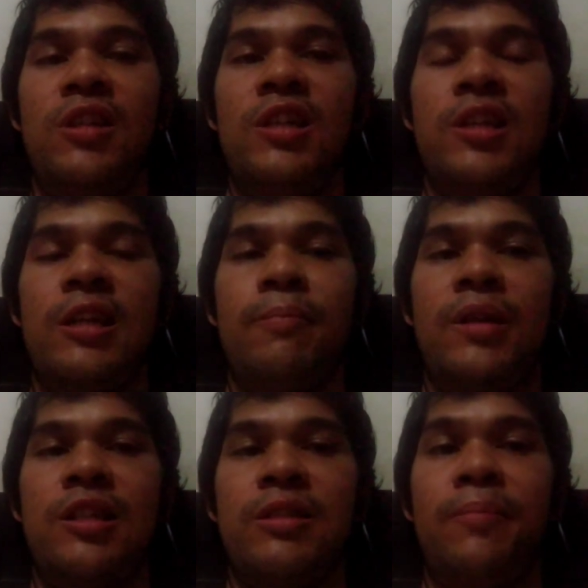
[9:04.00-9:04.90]
ส่วนนี้นะครับ
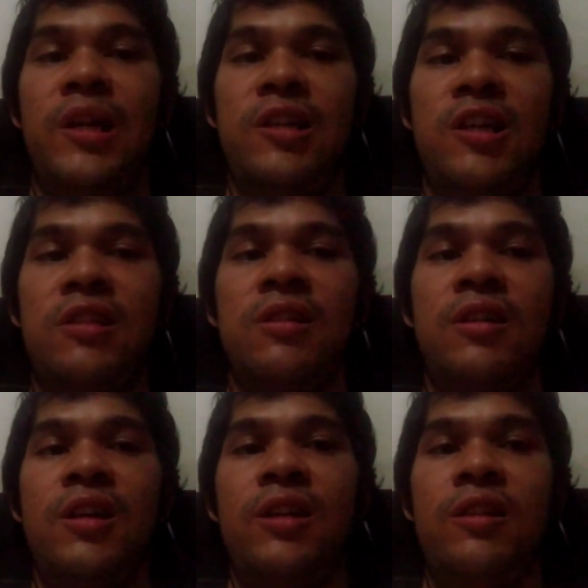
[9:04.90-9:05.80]
ประชาสัมพันธ์กัน
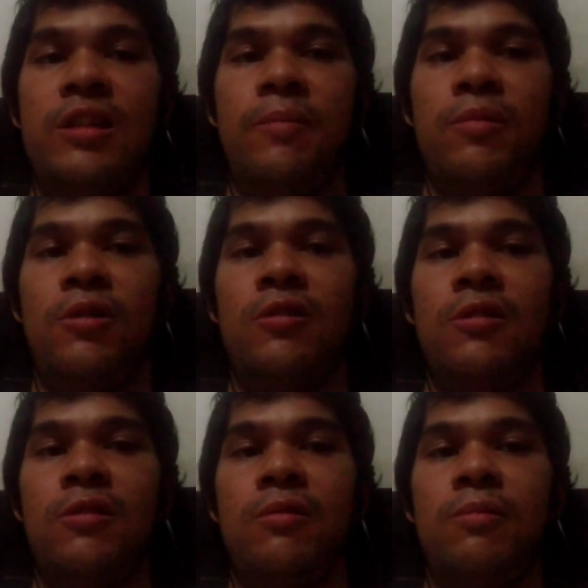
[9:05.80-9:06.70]
นะครับ ก็
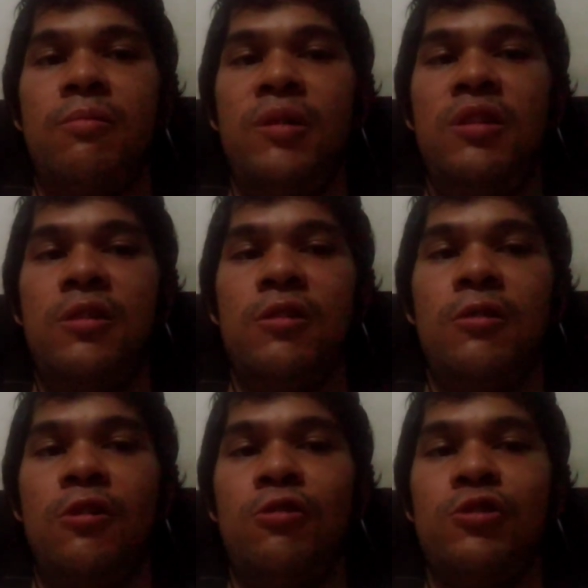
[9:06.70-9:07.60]
วันนี้ก็
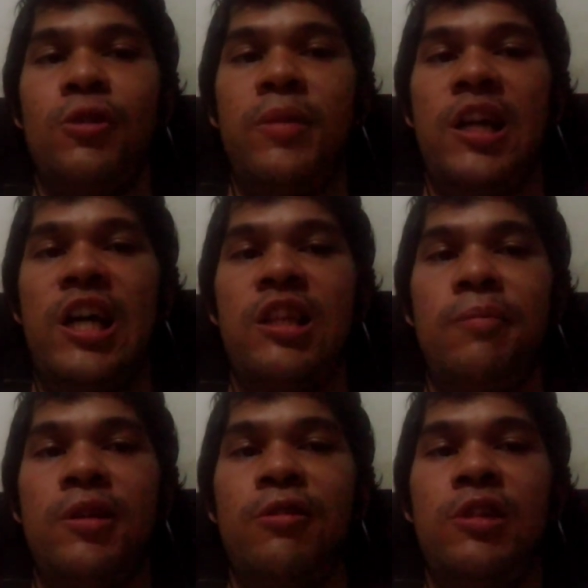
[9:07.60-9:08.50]
ขอจบรายการ
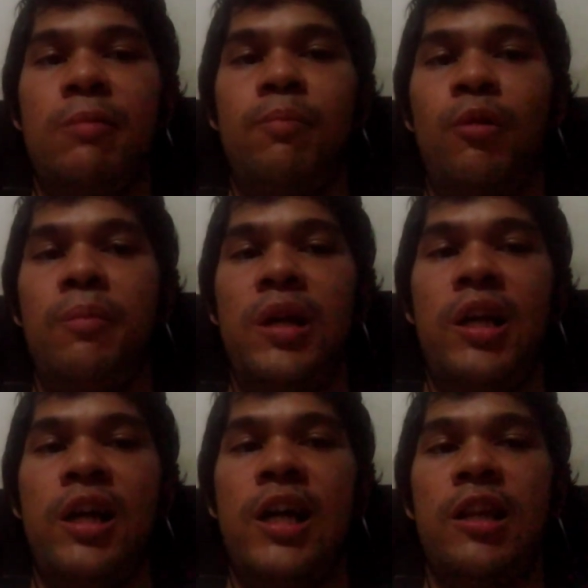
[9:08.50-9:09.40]
แต่เพียงเท่านี้พบกันใหม่
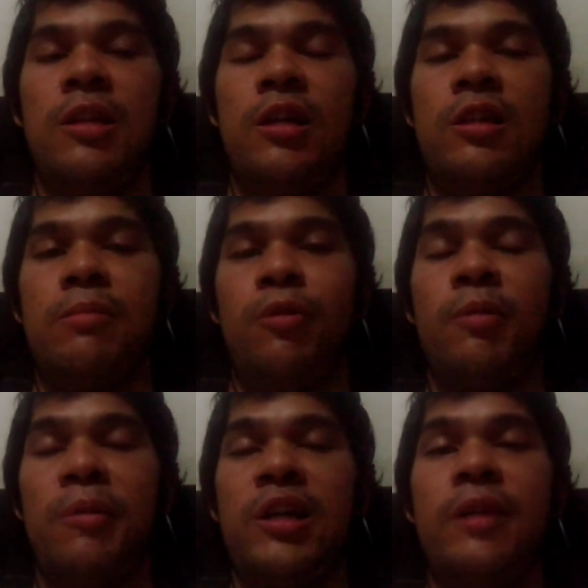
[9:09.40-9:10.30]
รายการพบ
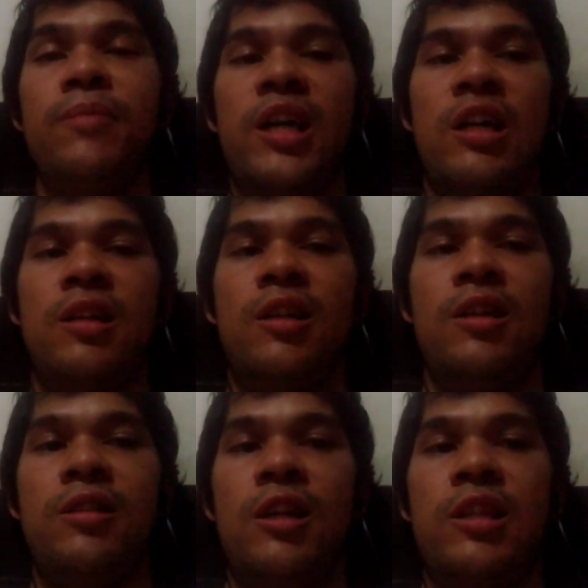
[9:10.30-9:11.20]
กันใหม่คลิปหน้า
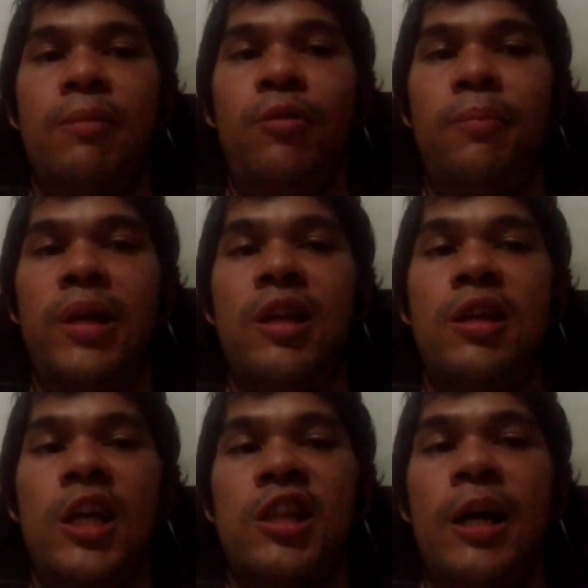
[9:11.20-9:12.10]
นะถ้าผมไม่ขี้
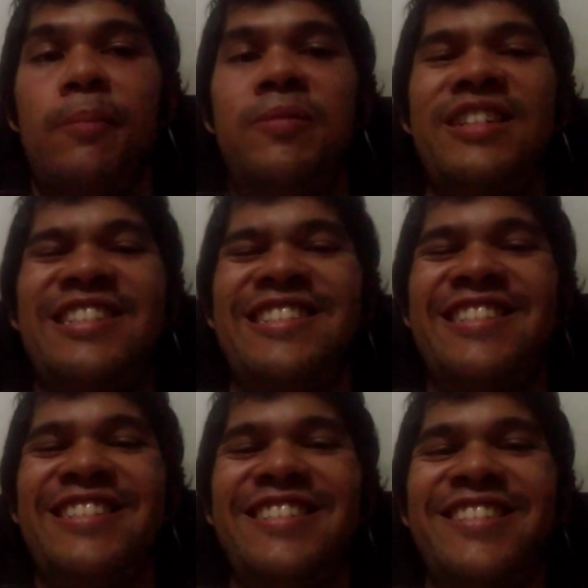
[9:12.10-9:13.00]
เกียจ
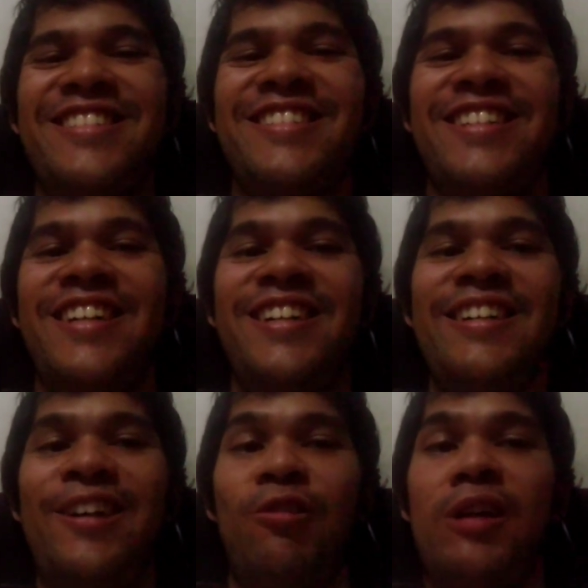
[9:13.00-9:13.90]

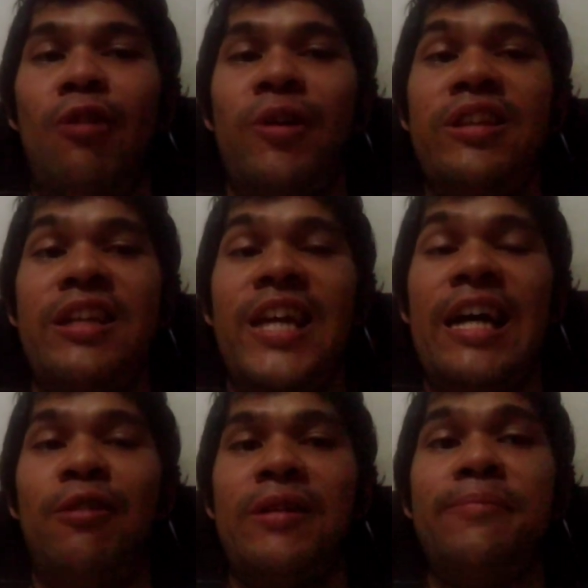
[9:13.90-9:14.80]
ทำเราเหงากันอีก
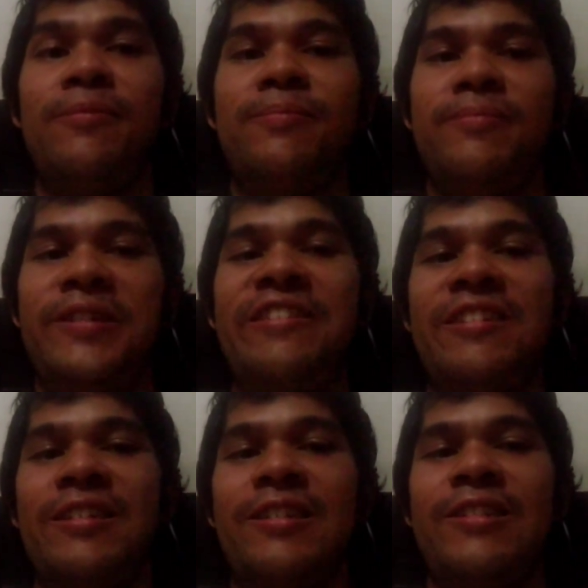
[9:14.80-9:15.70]
ยาวครับ เอ
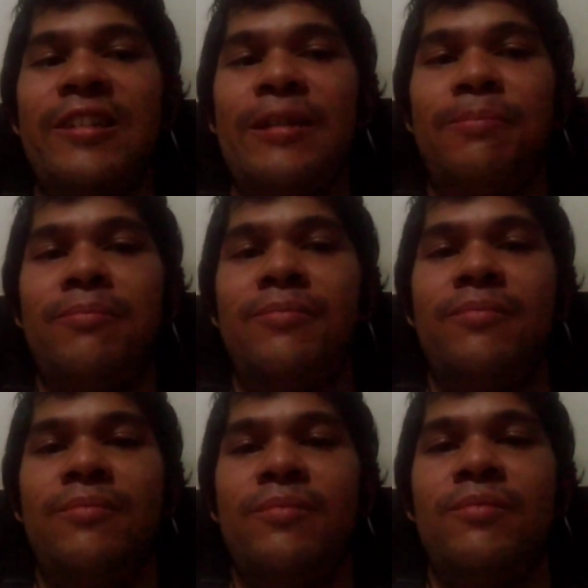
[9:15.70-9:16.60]
อนะครับ
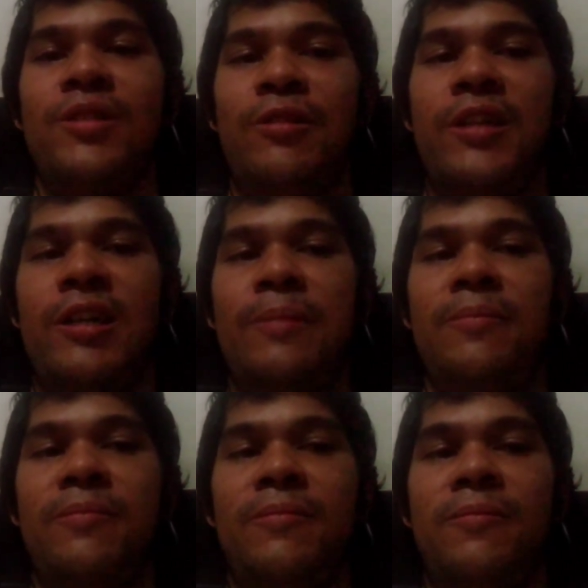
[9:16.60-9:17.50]
สวัสดีครั
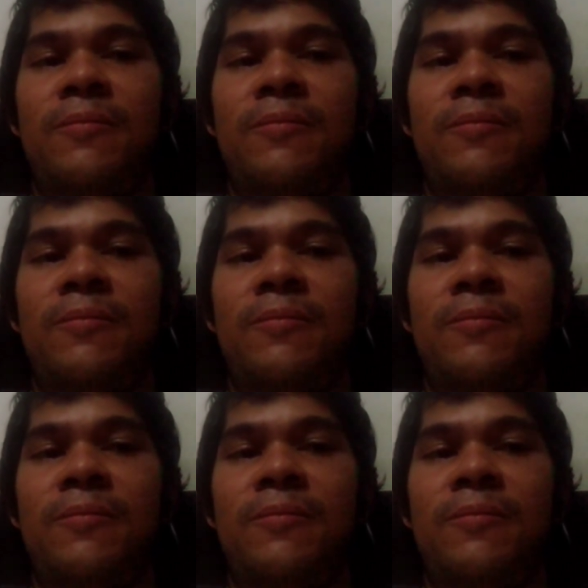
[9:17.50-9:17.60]
บ